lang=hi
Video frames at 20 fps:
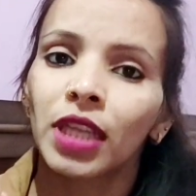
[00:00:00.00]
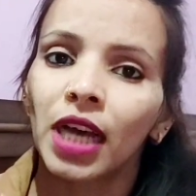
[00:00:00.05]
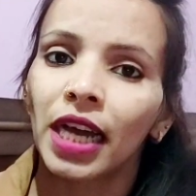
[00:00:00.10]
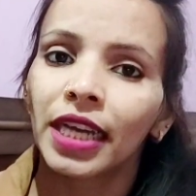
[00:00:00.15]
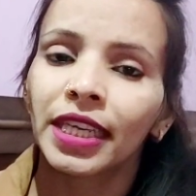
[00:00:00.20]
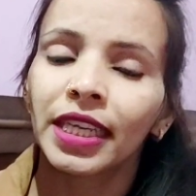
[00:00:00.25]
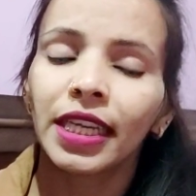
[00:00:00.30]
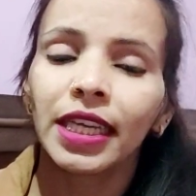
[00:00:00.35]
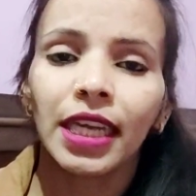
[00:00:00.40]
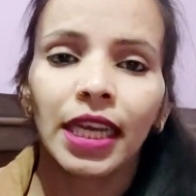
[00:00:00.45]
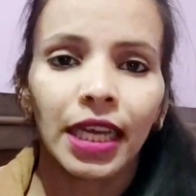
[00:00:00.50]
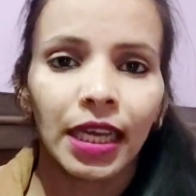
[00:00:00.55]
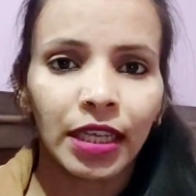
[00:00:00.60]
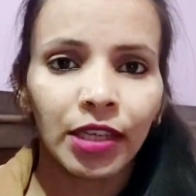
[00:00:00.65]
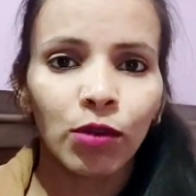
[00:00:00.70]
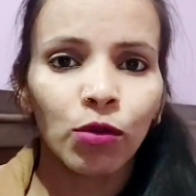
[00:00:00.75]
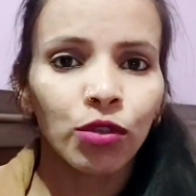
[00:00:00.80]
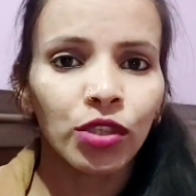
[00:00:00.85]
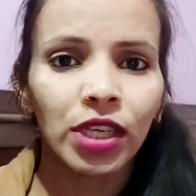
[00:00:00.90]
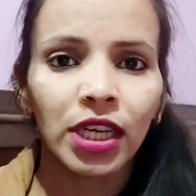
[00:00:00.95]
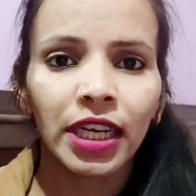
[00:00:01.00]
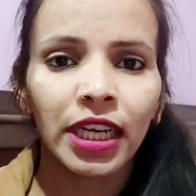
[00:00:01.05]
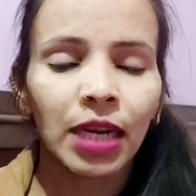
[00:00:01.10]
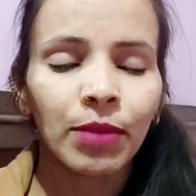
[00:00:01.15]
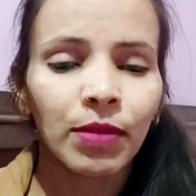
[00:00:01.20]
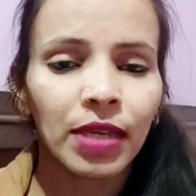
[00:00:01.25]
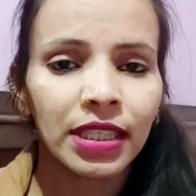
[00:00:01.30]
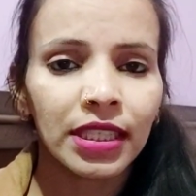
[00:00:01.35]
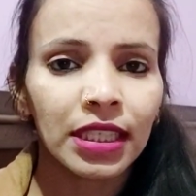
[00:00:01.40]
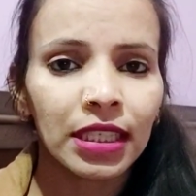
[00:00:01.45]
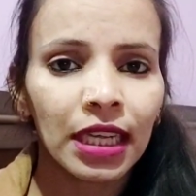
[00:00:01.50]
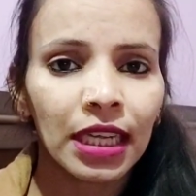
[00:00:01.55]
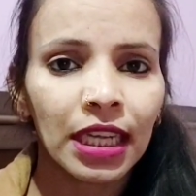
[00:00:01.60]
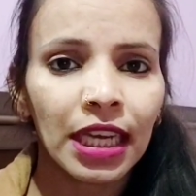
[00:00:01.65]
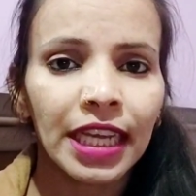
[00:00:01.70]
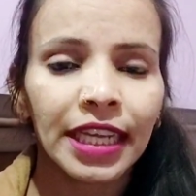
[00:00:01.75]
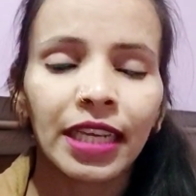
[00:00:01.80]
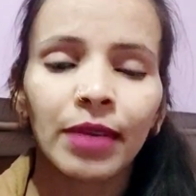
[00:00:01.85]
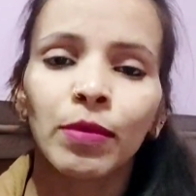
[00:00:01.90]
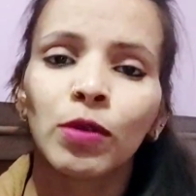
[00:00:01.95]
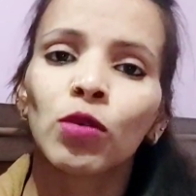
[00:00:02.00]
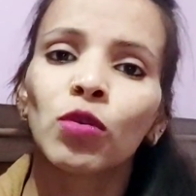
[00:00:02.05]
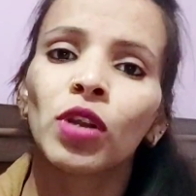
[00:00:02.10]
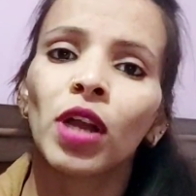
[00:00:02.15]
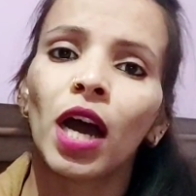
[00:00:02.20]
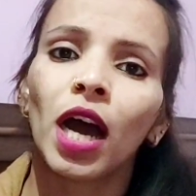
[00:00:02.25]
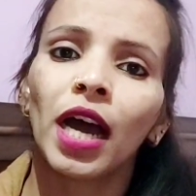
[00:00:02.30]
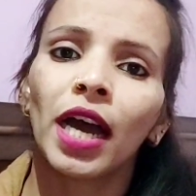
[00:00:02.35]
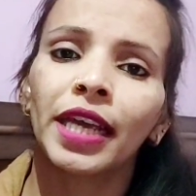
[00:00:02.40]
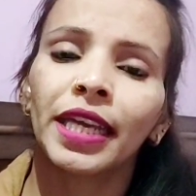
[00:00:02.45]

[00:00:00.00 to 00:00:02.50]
ताकि क्योंकि अगर हम ऐसा नहीं लेंगे बिल्कुल